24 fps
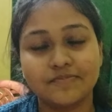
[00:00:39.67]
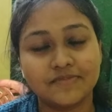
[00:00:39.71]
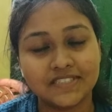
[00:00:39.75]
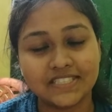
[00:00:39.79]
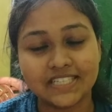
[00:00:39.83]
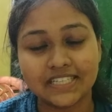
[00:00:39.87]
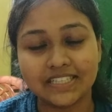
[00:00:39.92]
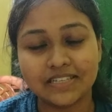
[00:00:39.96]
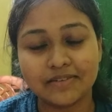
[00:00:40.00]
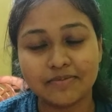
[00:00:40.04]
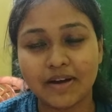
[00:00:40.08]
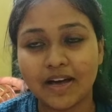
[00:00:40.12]

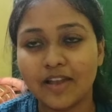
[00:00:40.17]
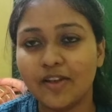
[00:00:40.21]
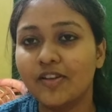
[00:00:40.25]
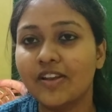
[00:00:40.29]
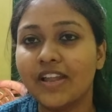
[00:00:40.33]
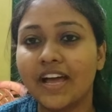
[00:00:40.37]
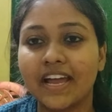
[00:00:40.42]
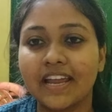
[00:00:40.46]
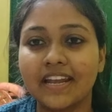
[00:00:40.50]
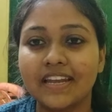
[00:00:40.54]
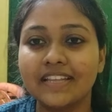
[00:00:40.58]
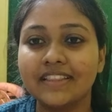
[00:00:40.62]
যাদের ভালো
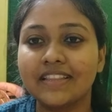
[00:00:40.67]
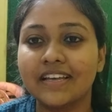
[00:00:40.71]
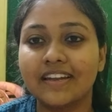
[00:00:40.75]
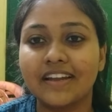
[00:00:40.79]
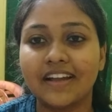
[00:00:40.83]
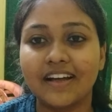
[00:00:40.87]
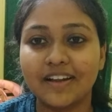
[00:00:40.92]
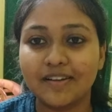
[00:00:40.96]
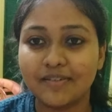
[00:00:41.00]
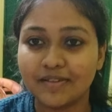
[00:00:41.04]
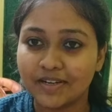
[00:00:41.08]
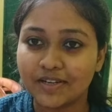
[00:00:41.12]
লাগেনি
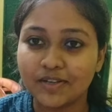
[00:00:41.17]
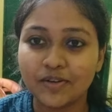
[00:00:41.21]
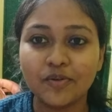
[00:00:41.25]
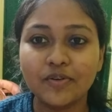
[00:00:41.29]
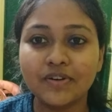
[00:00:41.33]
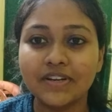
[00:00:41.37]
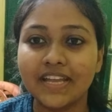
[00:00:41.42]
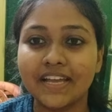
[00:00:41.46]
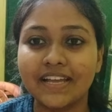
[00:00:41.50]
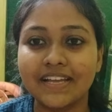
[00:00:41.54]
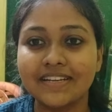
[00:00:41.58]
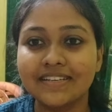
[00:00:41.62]
তারা
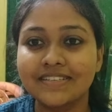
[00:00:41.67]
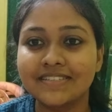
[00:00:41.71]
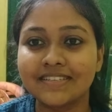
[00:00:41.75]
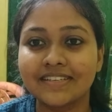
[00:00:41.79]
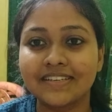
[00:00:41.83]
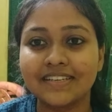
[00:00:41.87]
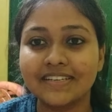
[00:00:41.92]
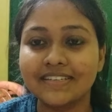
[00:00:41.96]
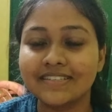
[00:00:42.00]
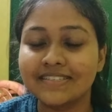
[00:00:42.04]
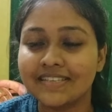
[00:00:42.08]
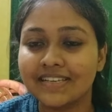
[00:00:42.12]
ডোন্ট টেক ইট
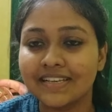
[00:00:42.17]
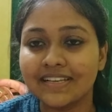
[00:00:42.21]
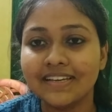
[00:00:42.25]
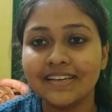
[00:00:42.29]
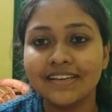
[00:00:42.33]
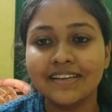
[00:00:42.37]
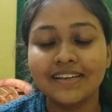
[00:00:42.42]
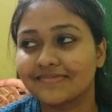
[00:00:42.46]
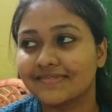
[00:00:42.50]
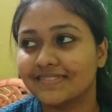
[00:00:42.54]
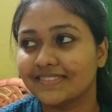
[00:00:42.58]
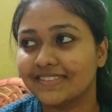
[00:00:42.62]
সিরিয়াসলি
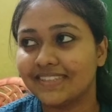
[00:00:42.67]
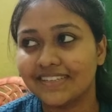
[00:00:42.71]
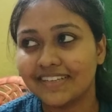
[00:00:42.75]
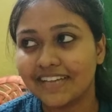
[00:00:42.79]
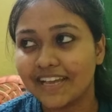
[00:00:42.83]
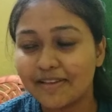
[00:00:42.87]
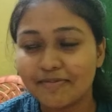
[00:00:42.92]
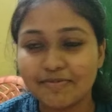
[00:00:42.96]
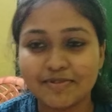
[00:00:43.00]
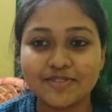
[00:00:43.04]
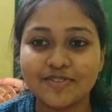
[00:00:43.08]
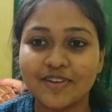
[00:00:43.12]

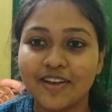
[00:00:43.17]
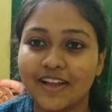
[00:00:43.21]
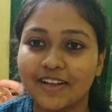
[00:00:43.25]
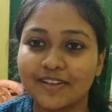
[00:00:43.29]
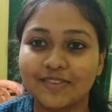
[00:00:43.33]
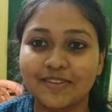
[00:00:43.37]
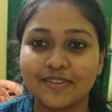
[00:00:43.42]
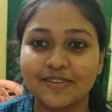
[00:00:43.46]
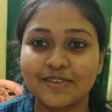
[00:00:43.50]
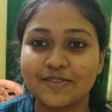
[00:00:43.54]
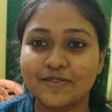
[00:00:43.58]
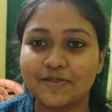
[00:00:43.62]
এই বিষয়ে
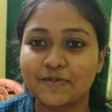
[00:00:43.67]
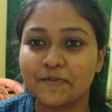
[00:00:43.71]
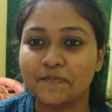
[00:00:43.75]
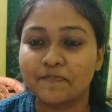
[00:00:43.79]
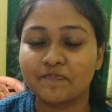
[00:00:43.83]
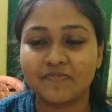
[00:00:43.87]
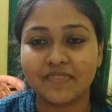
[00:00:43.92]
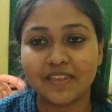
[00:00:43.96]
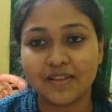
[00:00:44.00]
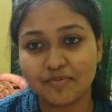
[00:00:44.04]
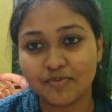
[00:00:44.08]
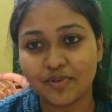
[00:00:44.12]
একটা কিছু
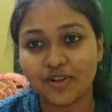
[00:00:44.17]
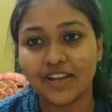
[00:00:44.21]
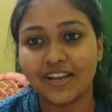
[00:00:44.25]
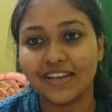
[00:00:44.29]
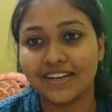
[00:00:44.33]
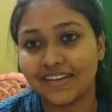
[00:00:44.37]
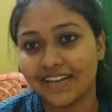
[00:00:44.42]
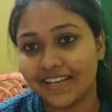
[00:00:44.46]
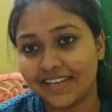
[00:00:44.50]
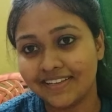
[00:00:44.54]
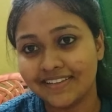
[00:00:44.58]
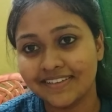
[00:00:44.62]
বলার
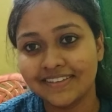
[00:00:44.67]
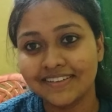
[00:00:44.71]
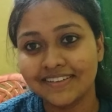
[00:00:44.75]
নেই